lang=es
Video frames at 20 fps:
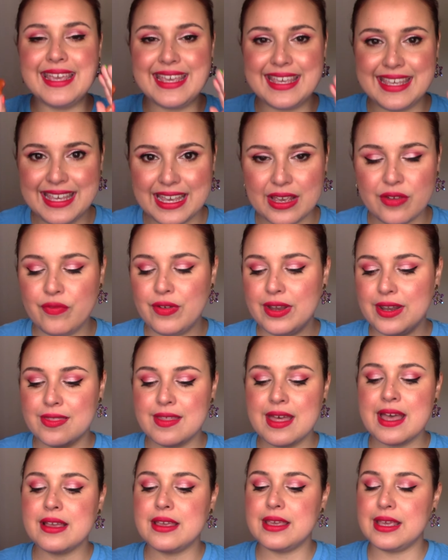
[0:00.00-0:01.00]
y es
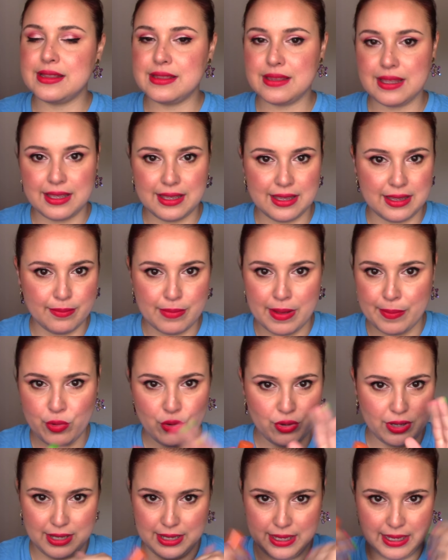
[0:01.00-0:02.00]
verdad que te,
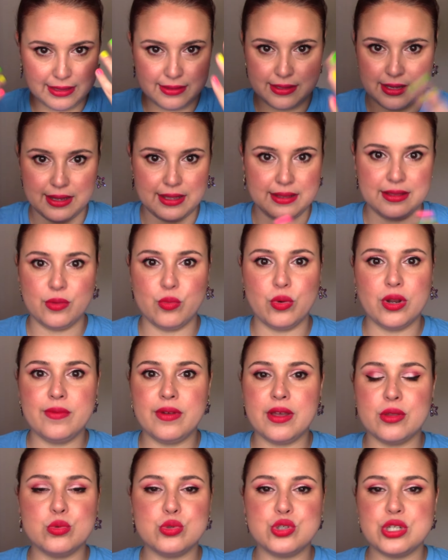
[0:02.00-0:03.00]
vamos, que hasta que te vuelve
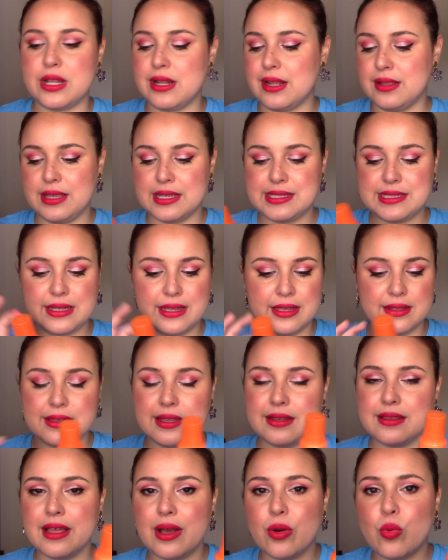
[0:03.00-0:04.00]
a duchar al día
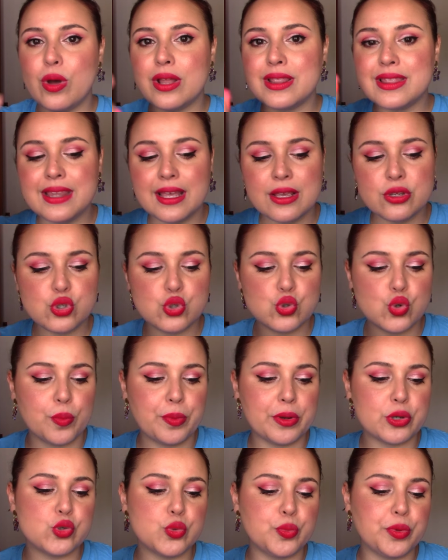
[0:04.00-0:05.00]
siguiente te aguanta
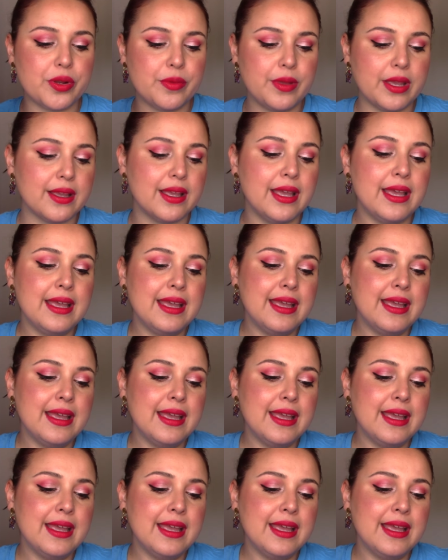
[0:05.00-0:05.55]
súper, súper bien.